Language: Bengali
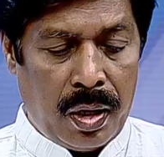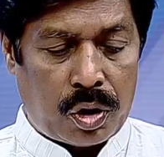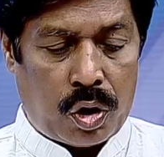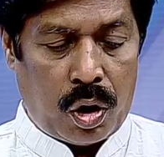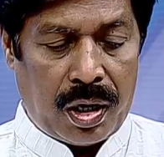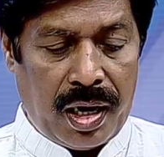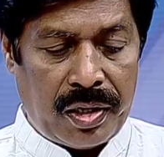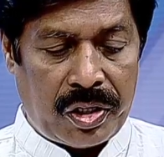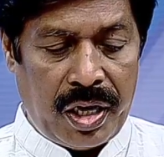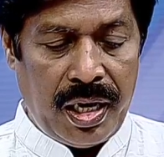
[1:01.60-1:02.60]
সরকার
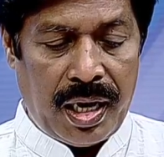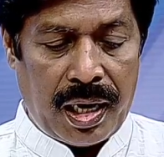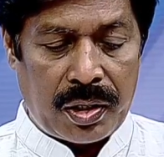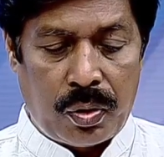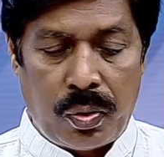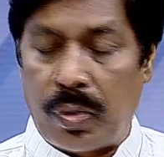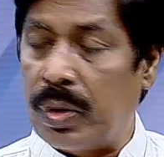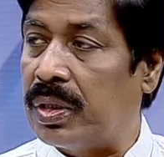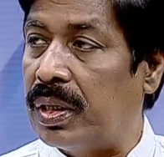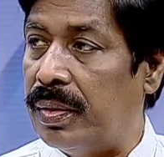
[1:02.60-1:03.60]
সেই খেলা শুরু
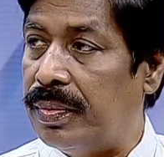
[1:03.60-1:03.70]
করেছে